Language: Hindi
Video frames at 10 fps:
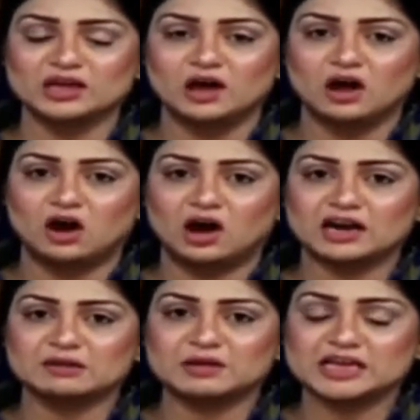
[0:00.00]
और
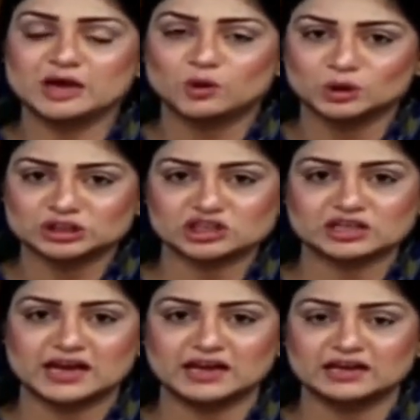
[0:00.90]
मेरी ये कोशिश
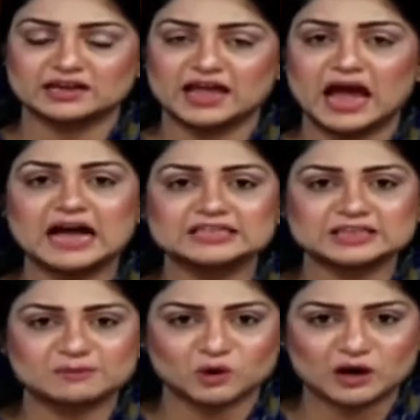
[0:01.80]
है कि आज के
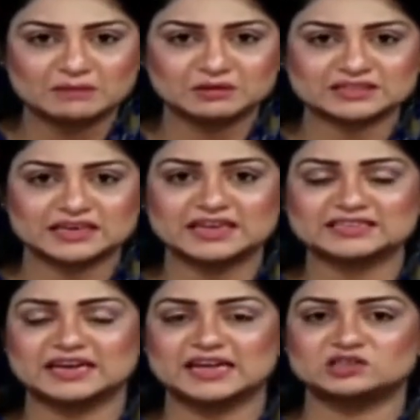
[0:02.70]
प्रोग्राम के ज़रिए से
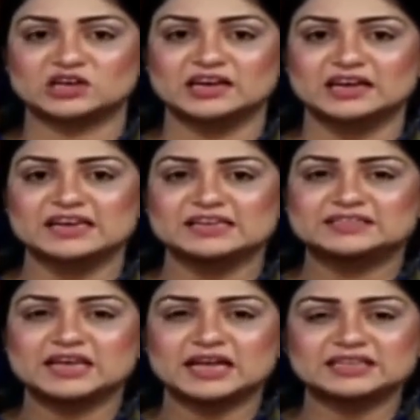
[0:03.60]
नाजरीन
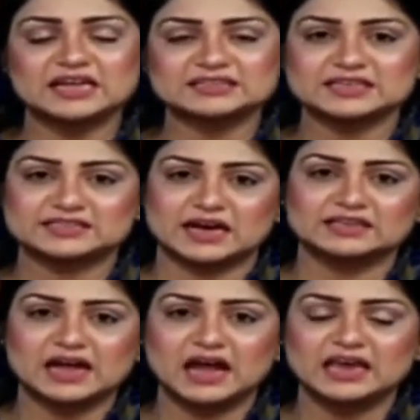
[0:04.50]
ज़्यादा से
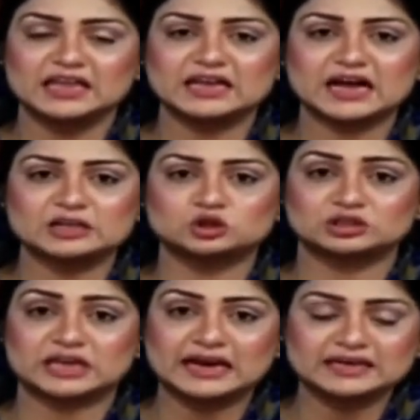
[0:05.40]
ज़्यादा इनका जो
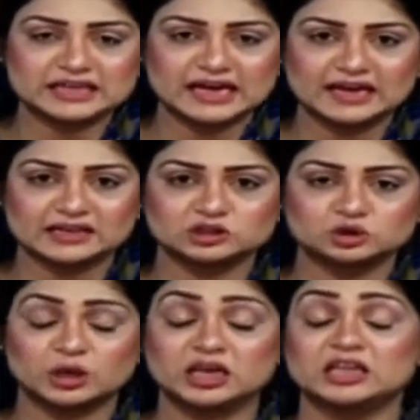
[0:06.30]
टैलेंट है जो
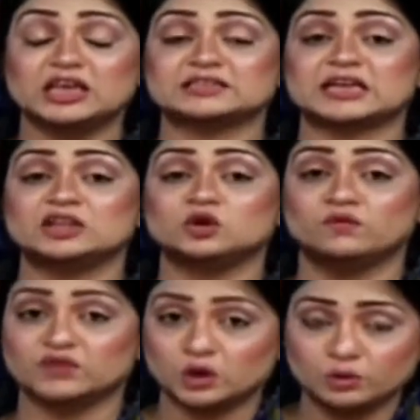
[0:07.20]
इनके साथ
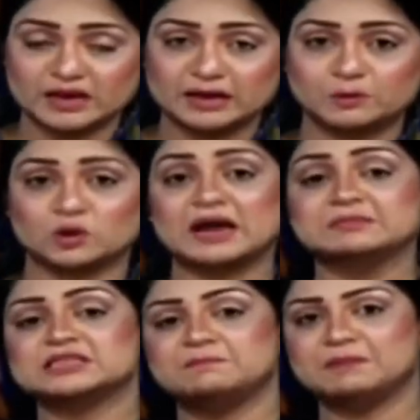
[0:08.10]
गुफ्तु मैंने प्रोग्राम
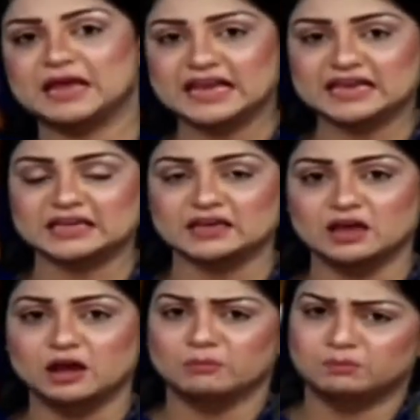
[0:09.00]
से पहले की
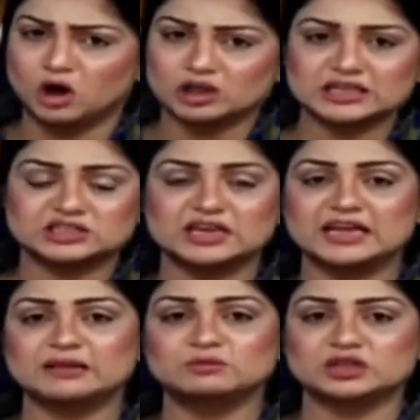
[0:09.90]
बहुत अच्छी
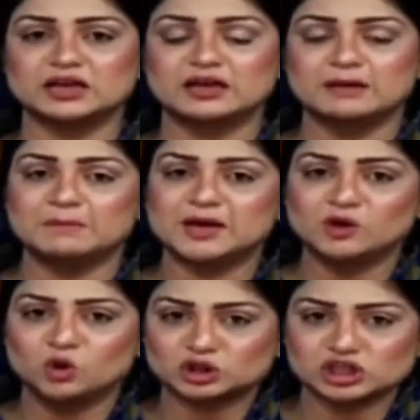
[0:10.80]
लगी मुझे मेरी
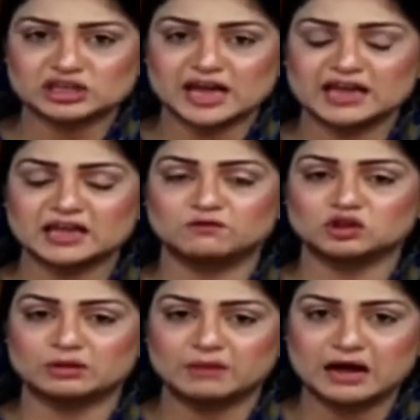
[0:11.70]
कोशिश है कि वो
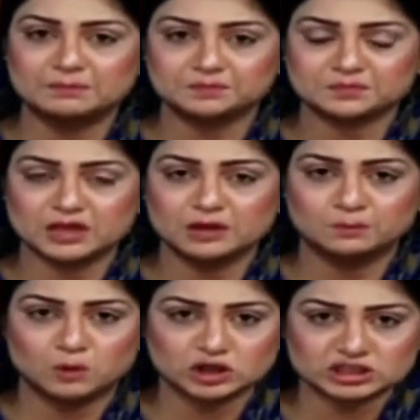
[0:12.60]
तमाम
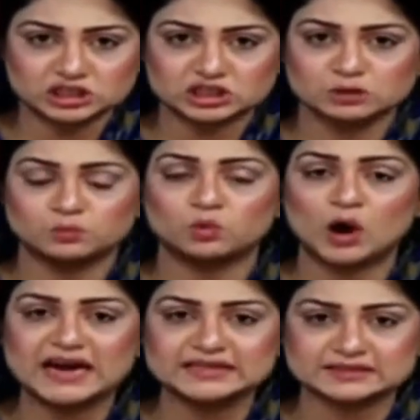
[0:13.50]
इम्पॉर्टेंट पॉइंट्स